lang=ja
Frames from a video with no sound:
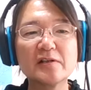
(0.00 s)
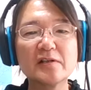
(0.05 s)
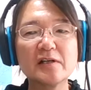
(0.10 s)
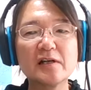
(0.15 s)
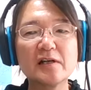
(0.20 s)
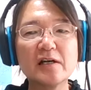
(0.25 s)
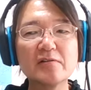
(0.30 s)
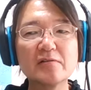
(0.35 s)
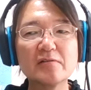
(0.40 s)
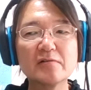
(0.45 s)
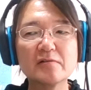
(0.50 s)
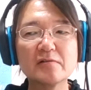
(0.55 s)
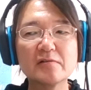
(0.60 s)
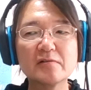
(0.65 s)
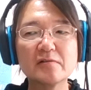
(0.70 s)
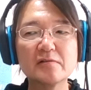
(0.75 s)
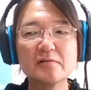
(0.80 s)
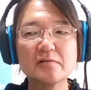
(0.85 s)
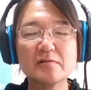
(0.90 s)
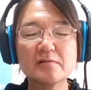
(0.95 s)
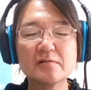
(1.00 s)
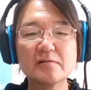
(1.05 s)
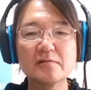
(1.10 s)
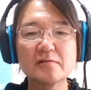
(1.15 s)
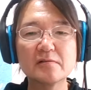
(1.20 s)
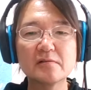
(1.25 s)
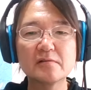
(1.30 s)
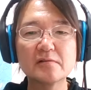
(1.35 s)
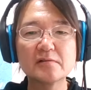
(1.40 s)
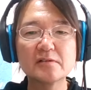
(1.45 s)
あの
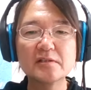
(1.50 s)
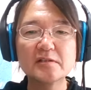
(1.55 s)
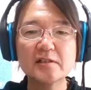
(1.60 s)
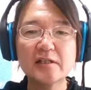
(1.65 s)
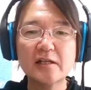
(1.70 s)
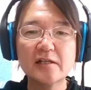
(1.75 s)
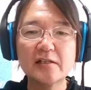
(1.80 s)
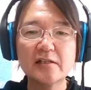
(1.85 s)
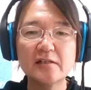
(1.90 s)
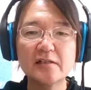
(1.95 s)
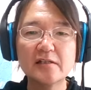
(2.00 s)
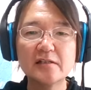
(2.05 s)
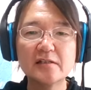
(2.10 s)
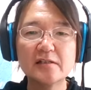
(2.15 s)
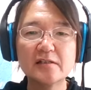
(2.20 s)
実際